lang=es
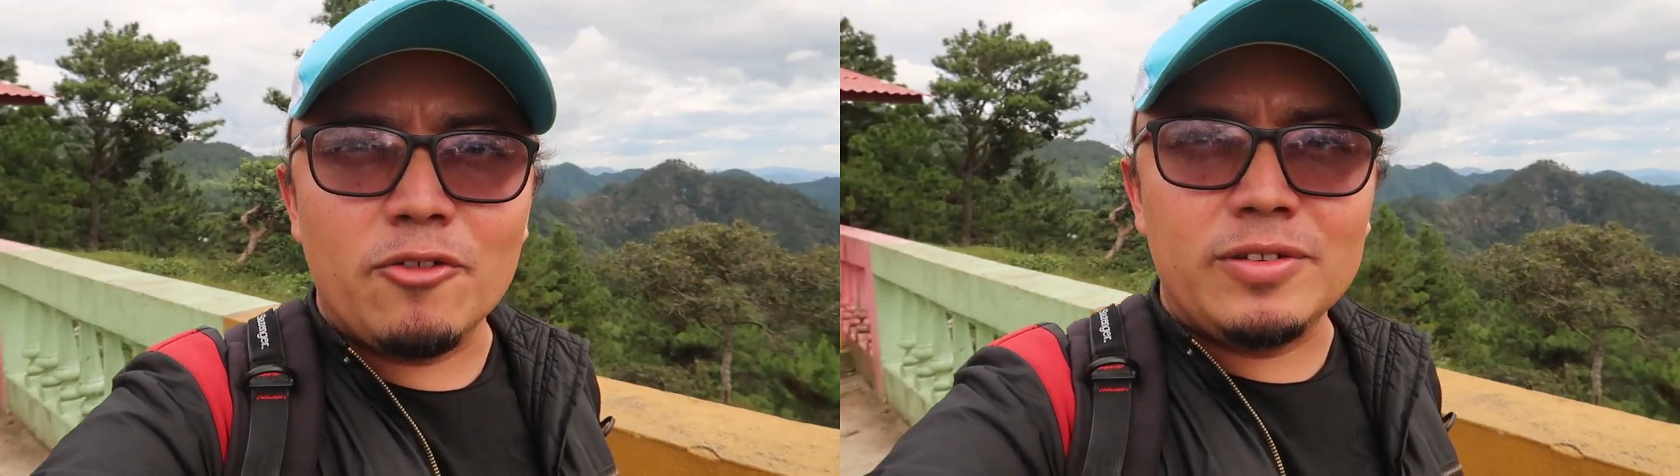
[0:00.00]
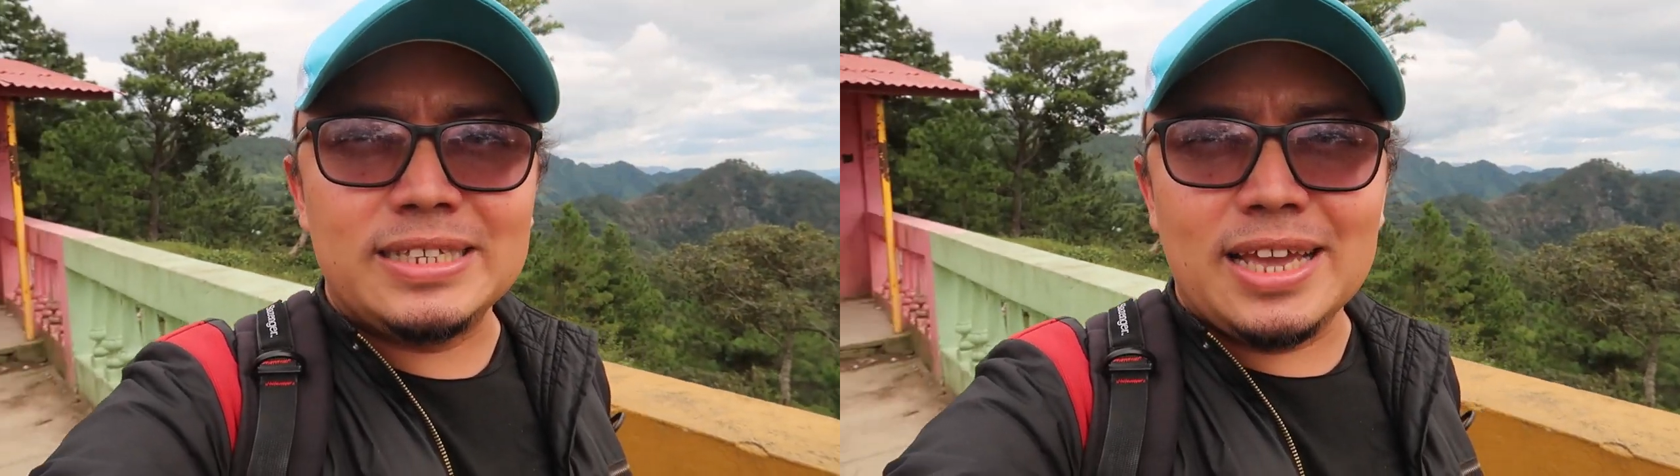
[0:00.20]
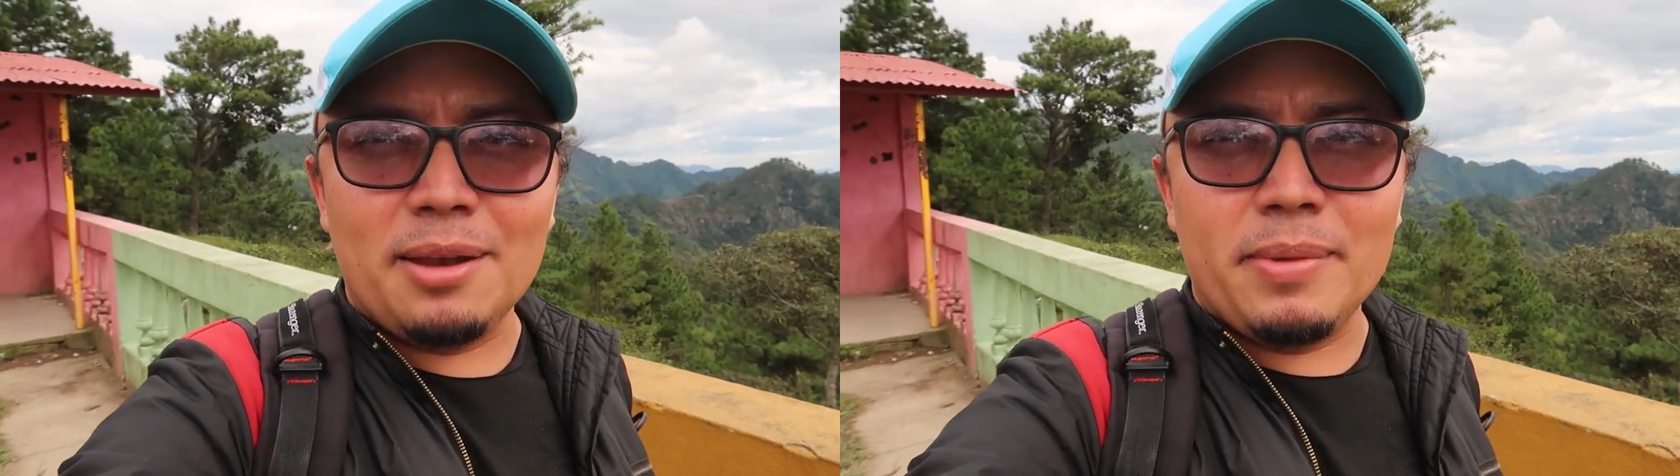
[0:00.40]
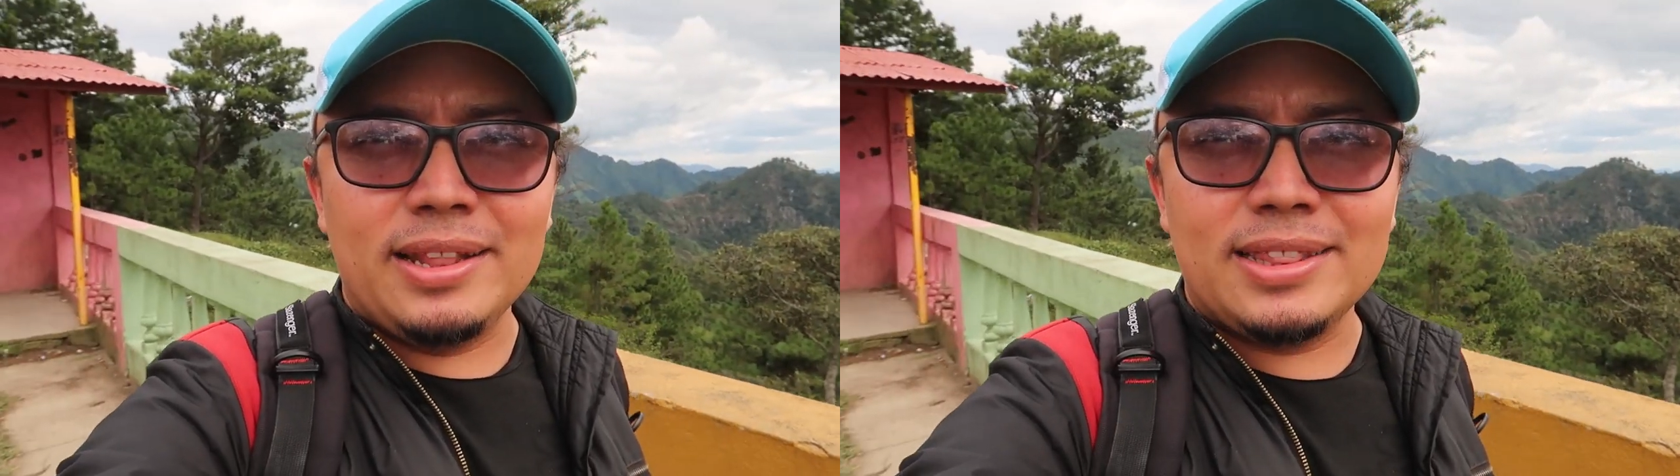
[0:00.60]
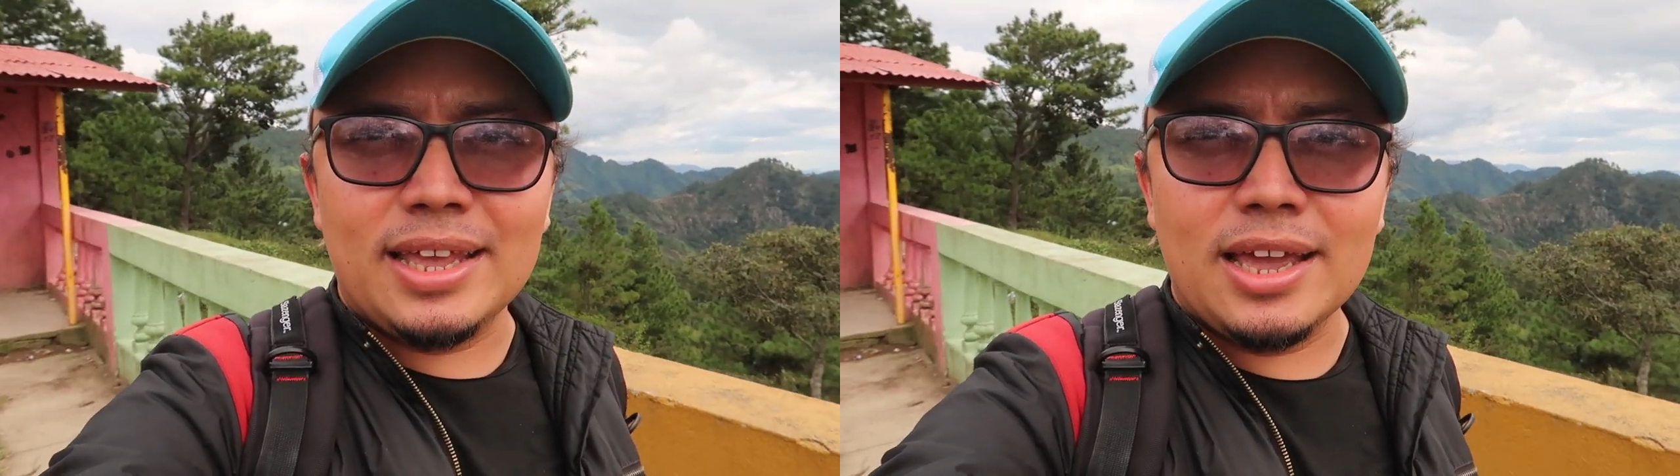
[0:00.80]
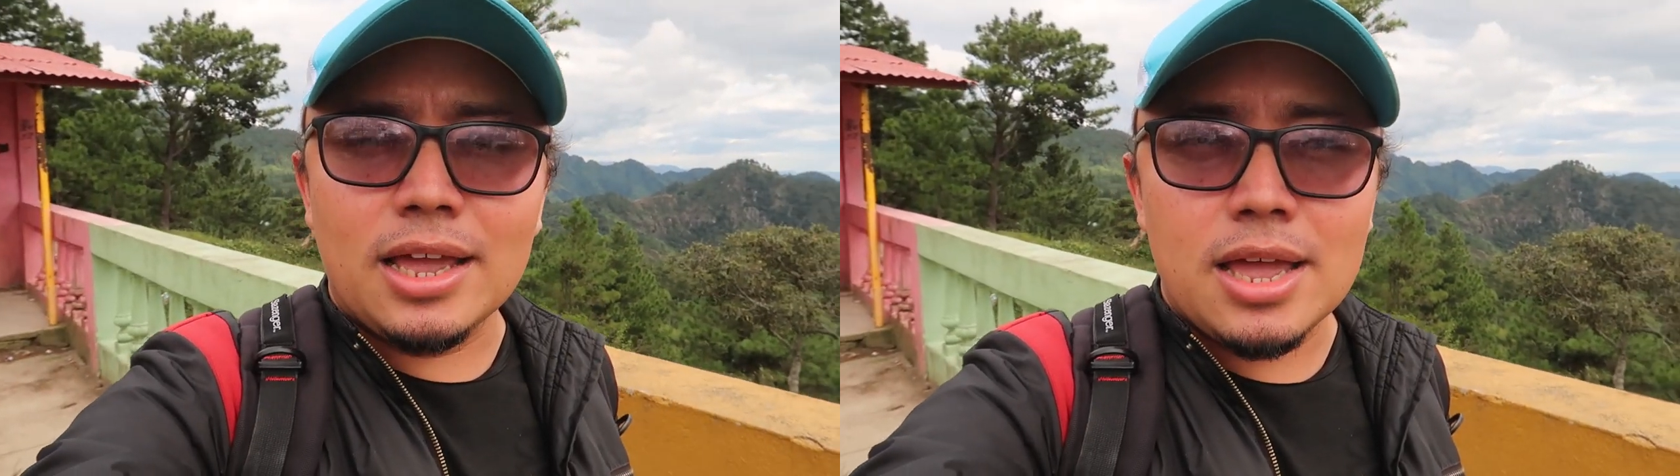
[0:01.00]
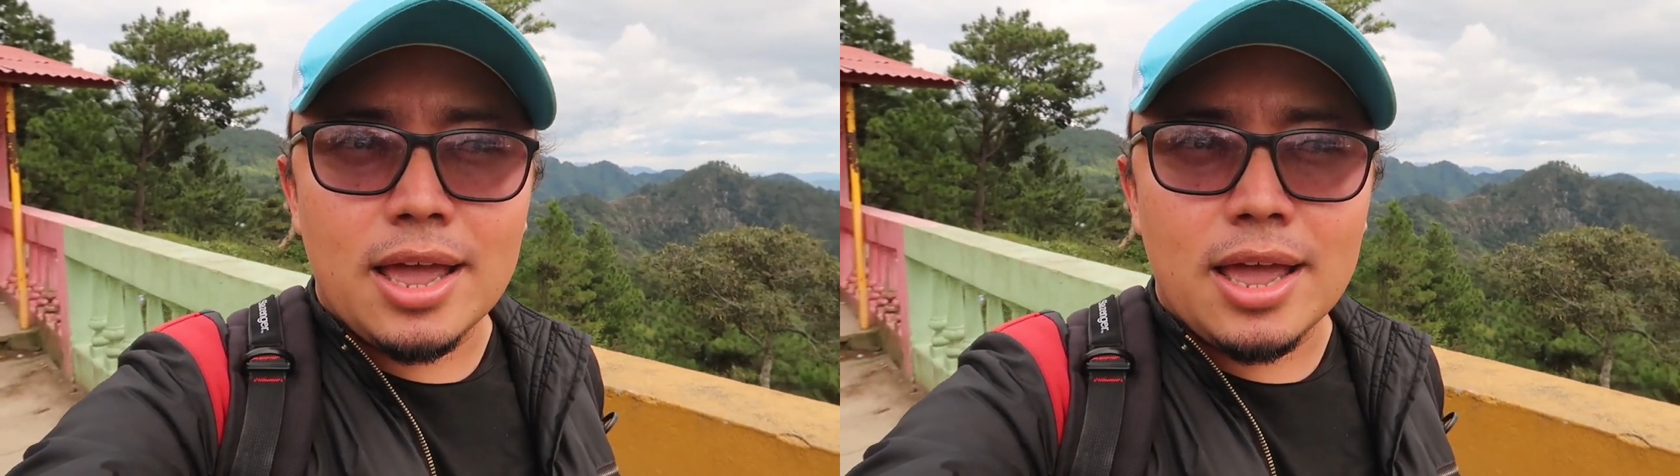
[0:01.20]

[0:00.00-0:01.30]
oficialmente